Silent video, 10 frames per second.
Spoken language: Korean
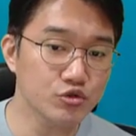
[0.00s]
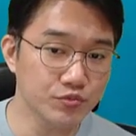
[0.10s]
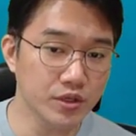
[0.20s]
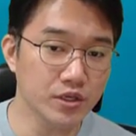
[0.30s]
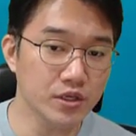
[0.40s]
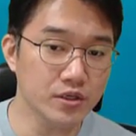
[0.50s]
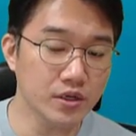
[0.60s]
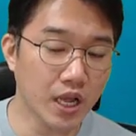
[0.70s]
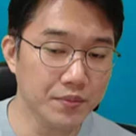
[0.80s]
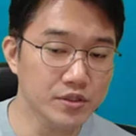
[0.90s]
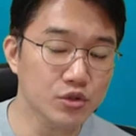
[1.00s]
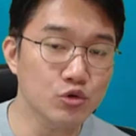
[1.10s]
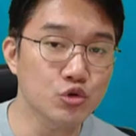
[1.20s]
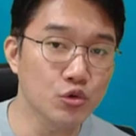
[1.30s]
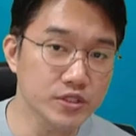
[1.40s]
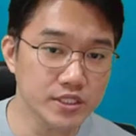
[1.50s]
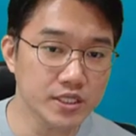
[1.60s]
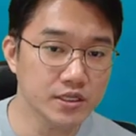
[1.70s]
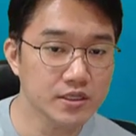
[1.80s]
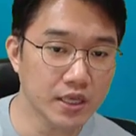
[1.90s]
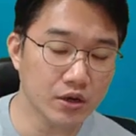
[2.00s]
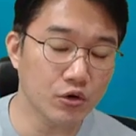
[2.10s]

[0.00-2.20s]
준비를 하면 더 좋을지 예,